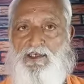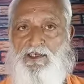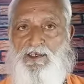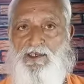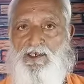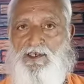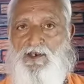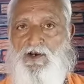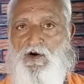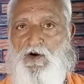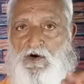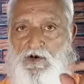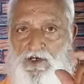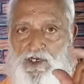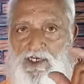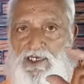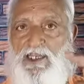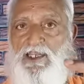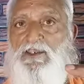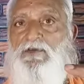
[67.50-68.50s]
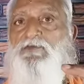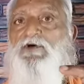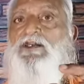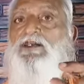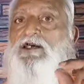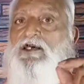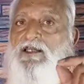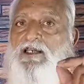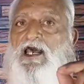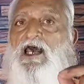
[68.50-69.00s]
और लीवर
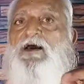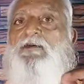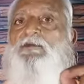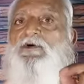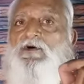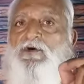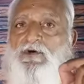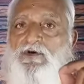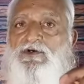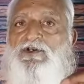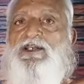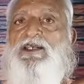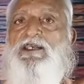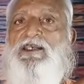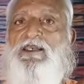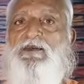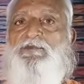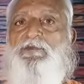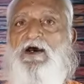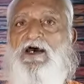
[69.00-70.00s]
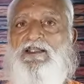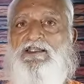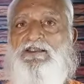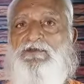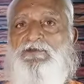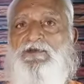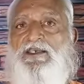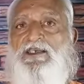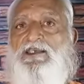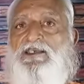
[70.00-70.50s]
खराब होने के बाद
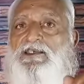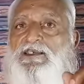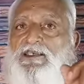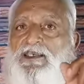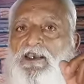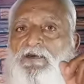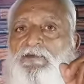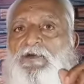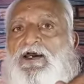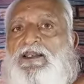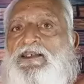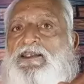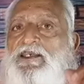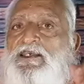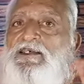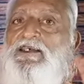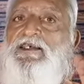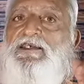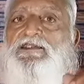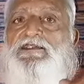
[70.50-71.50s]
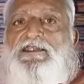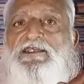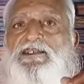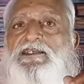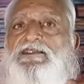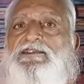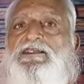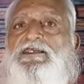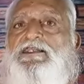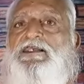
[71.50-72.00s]
में ये मानिए कि धीरे
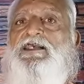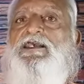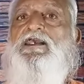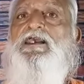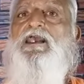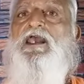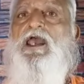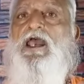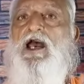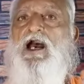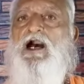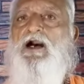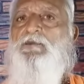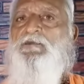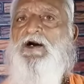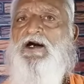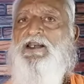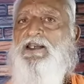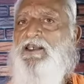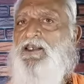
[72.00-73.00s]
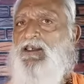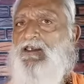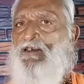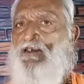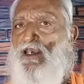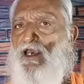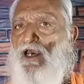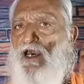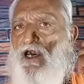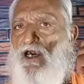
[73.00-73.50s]
धीरे हमारे
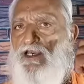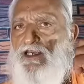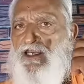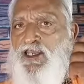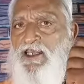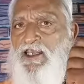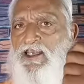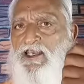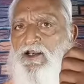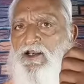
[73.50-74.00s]
अनेकों